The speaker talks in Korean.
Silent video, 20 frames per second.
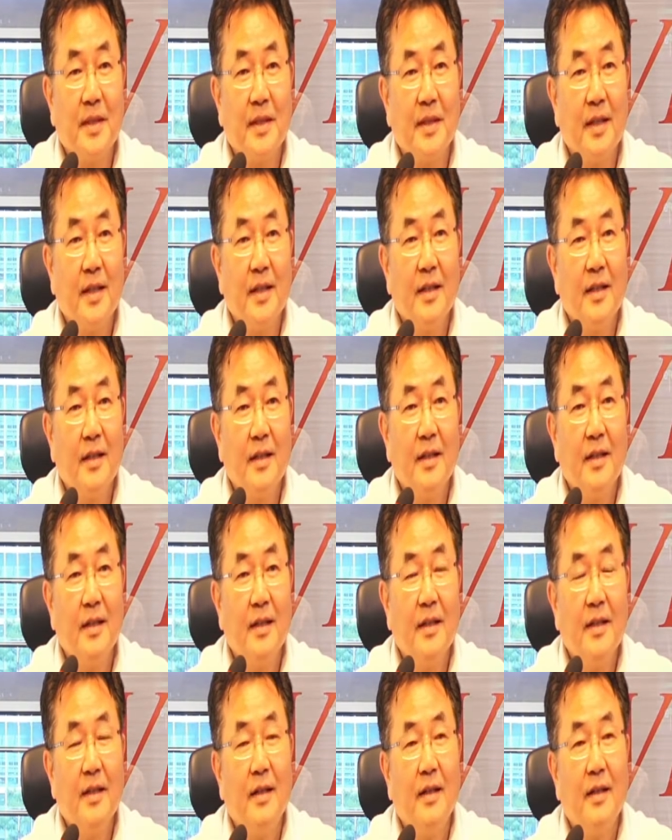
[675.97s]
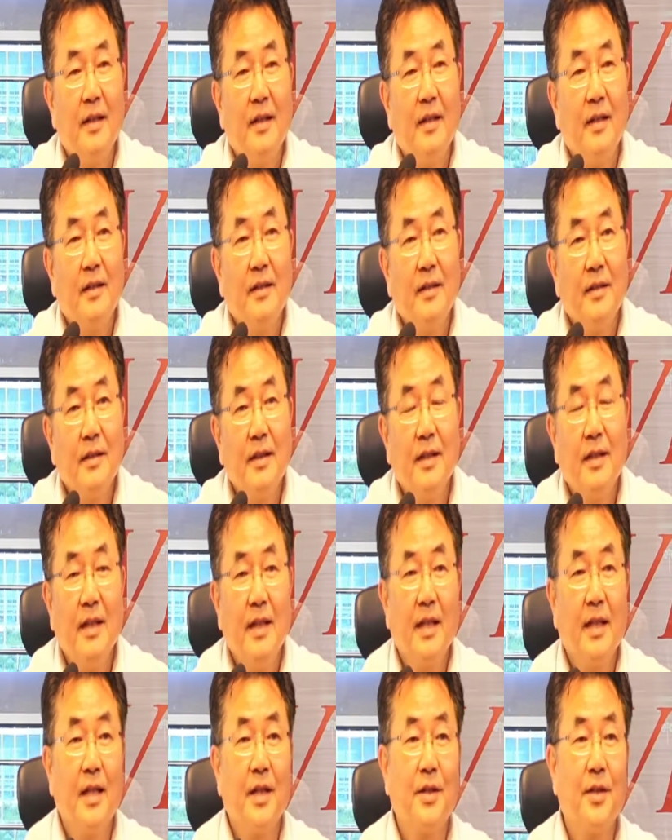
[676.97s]
이렇게 어, 이렇게
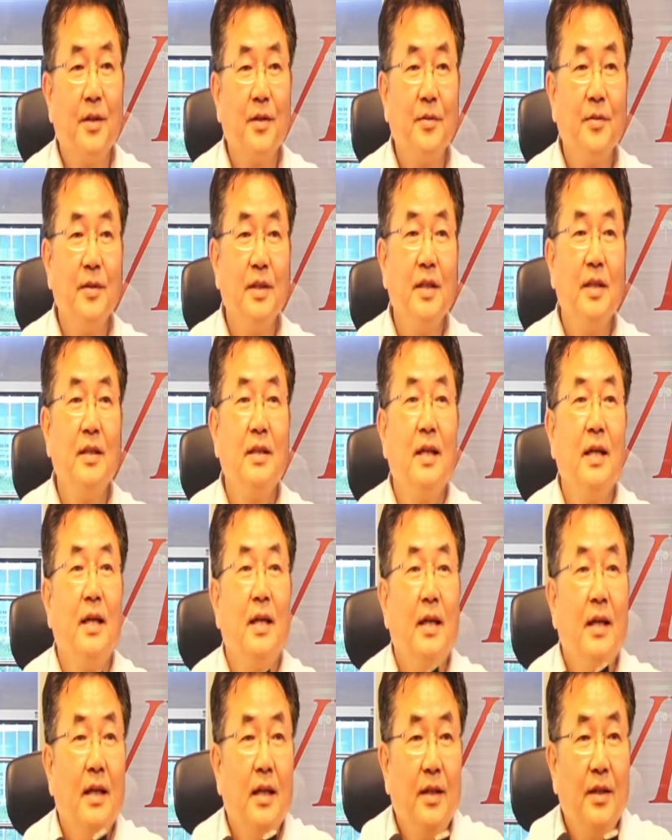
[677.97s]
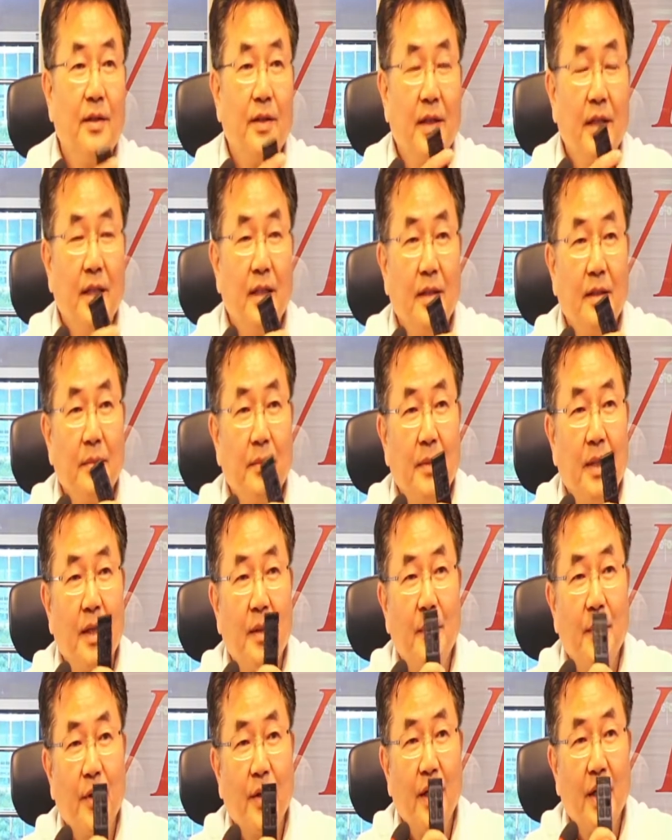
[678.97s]
되니까 결국 이 여기 있는
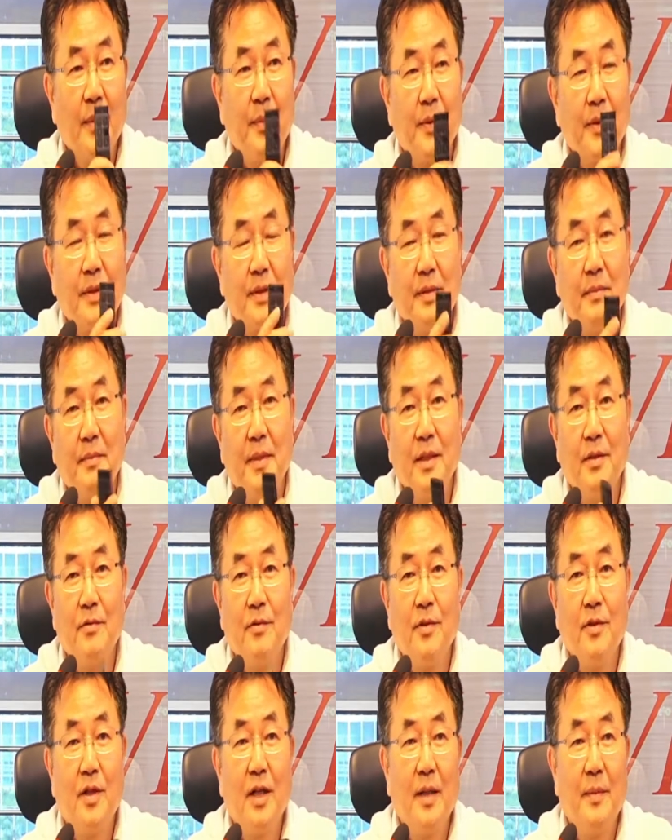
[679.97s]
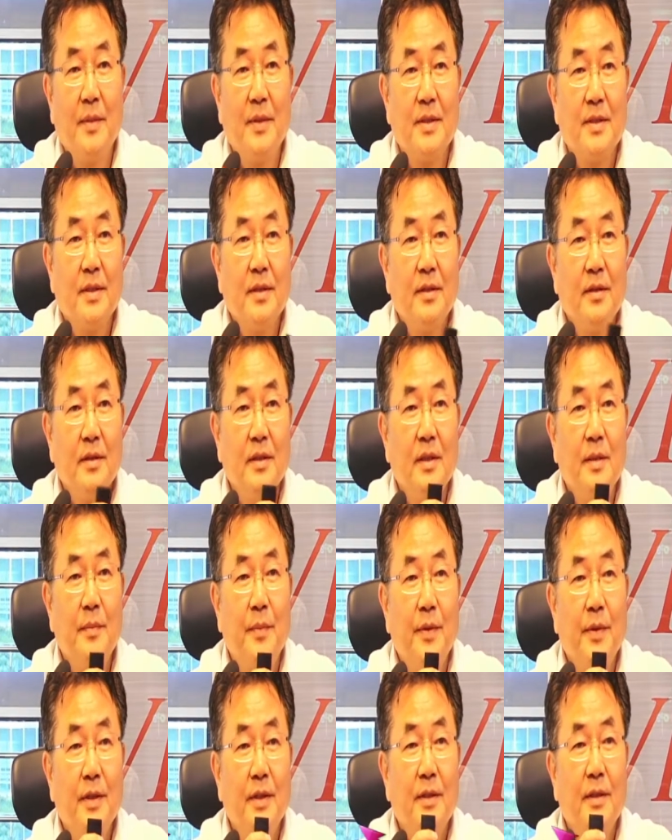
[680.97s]
아, 몇개 버튼만 눌러가면서 이
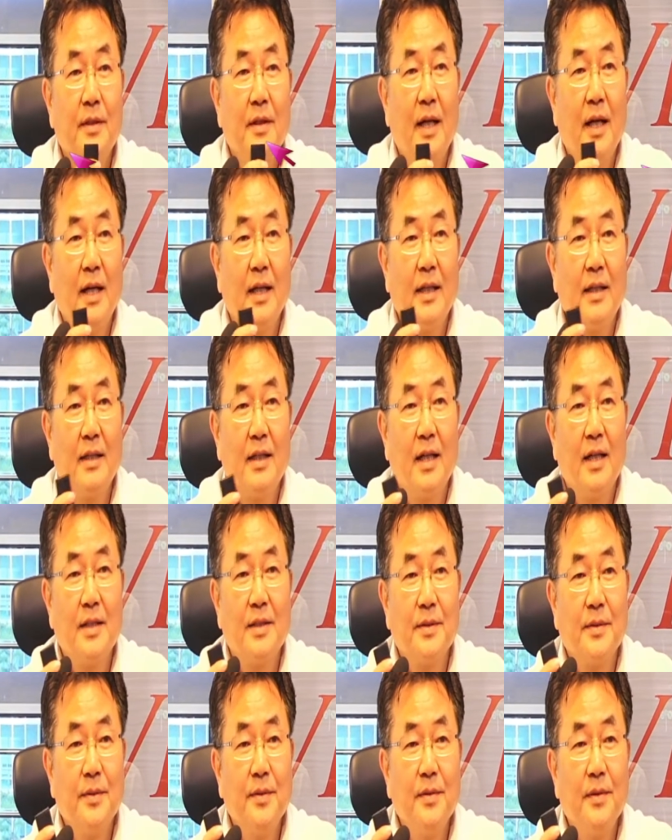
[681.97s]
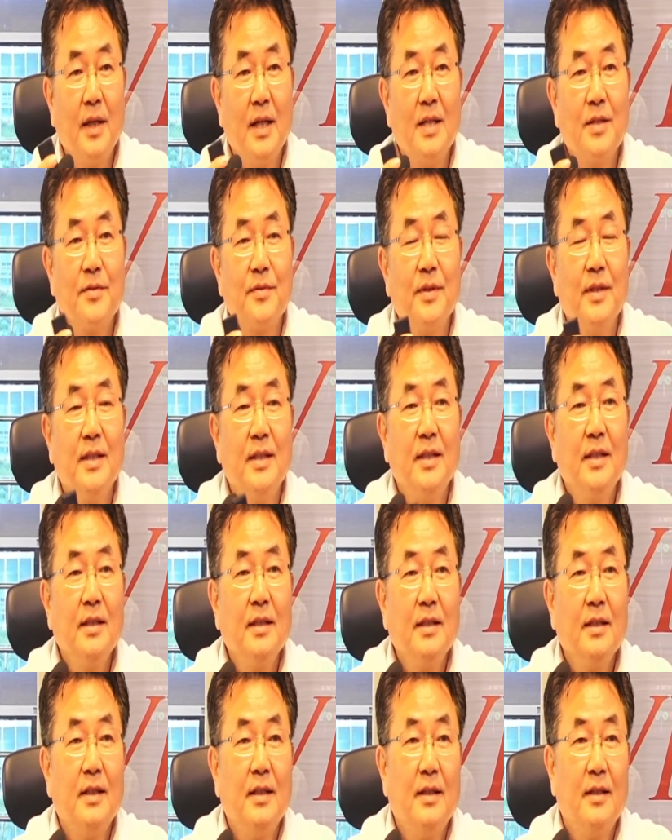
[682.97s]
포인터 강의를 가지고 할 수
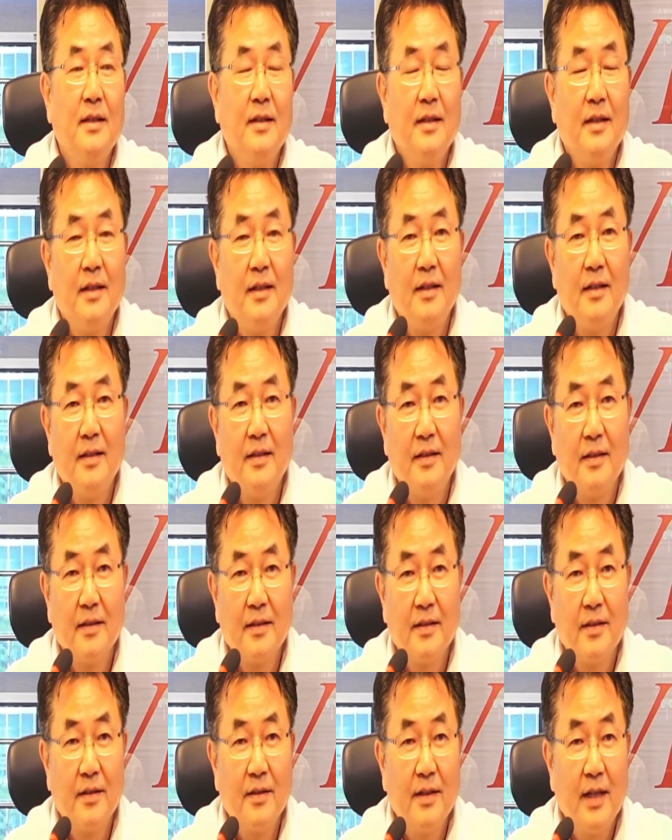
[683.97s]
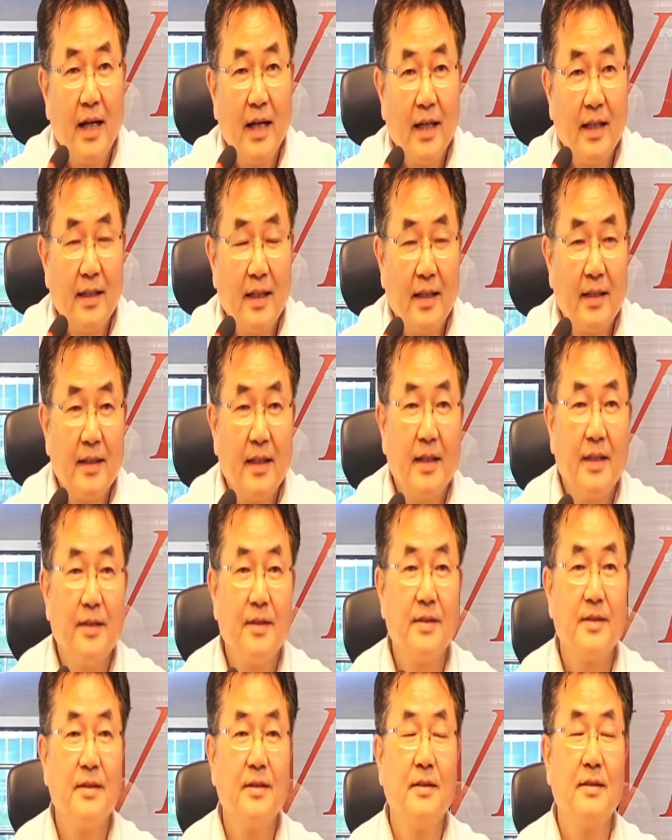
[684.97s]
있는 어, 그런 강의가 됐다는
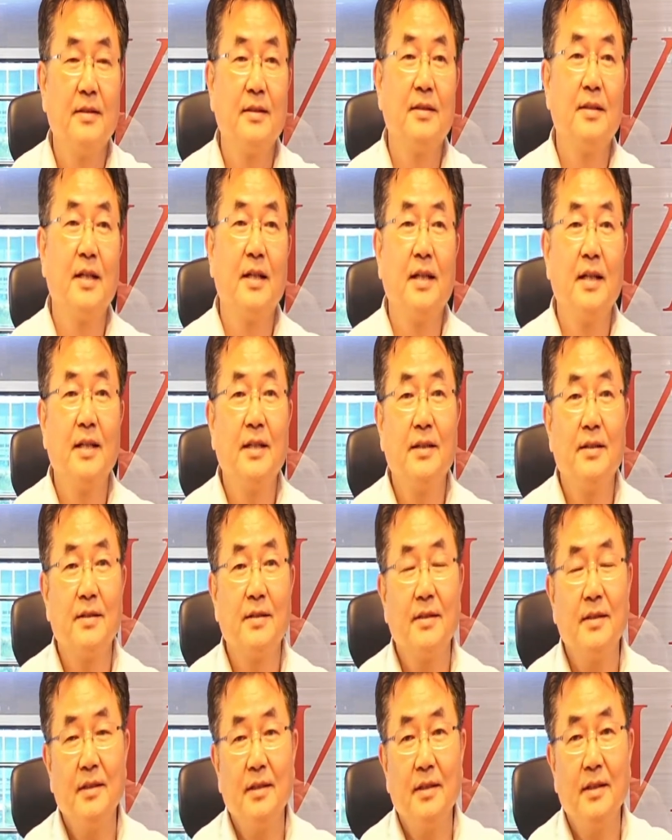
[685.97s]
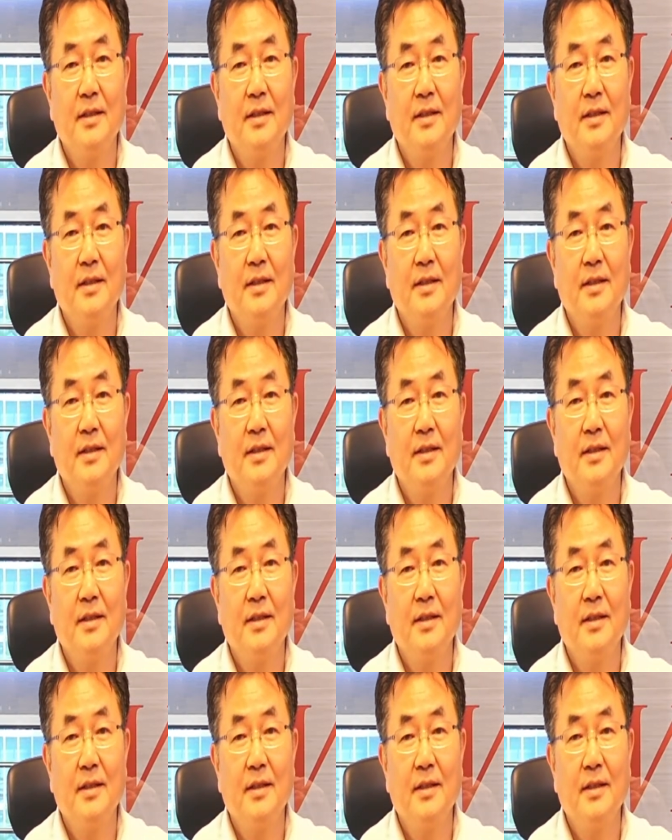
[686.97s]
것은 제가 이것을